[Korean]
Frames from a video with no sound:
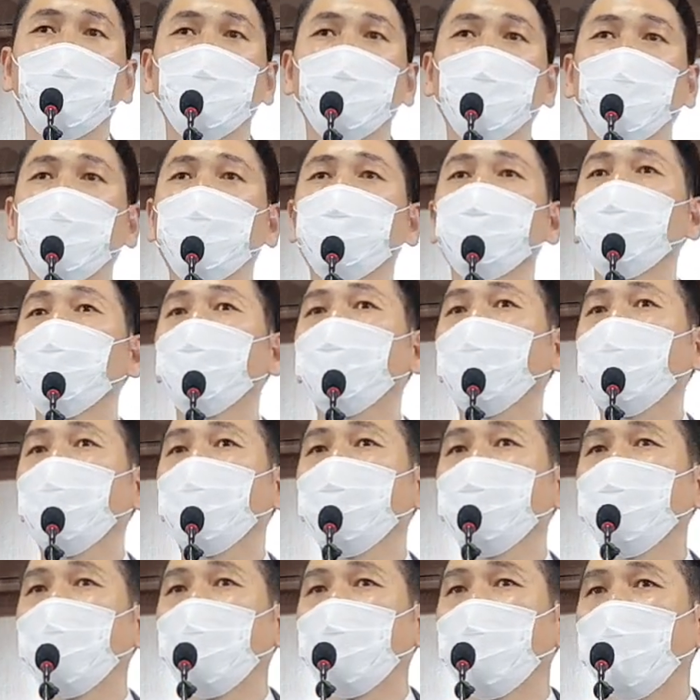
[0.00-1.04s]
여러분을
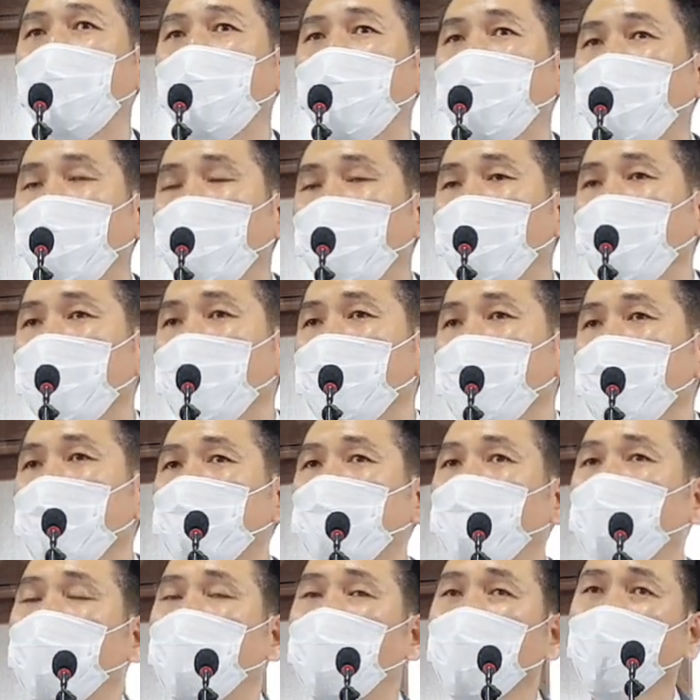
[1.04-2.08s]
깨끗하게 하고
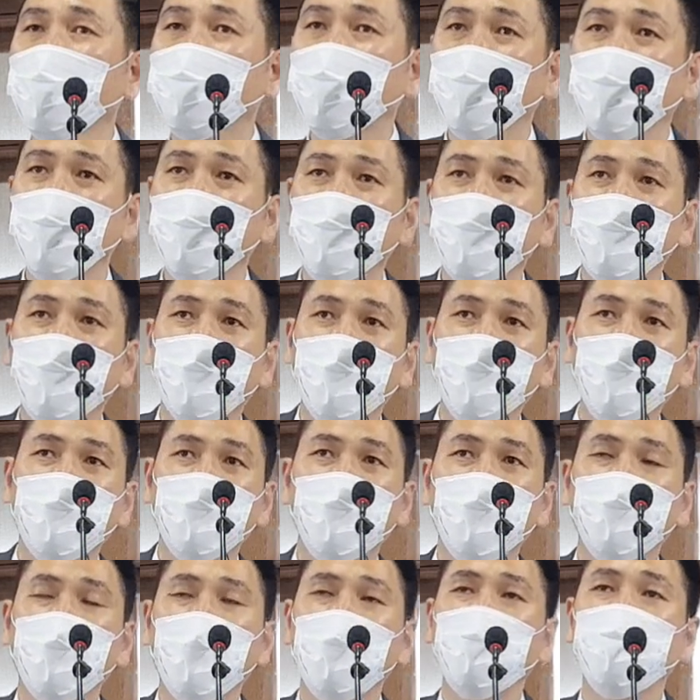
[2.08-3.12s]
귀 쓰는
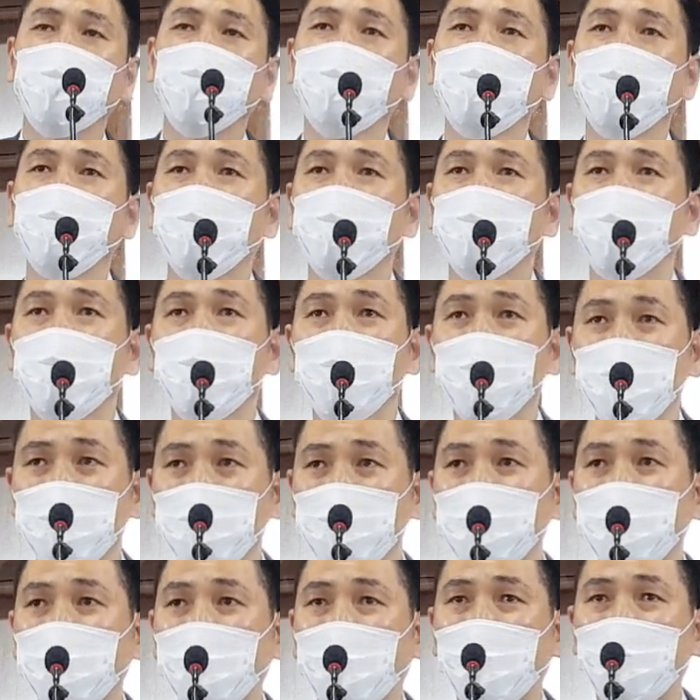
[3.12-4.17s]
그릇이 될 수 있는 줄
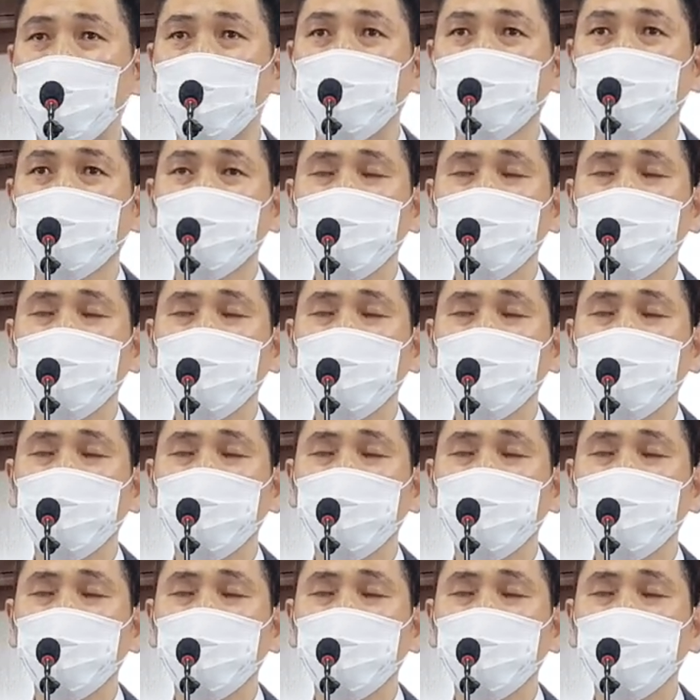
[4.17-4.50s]
믿습니다.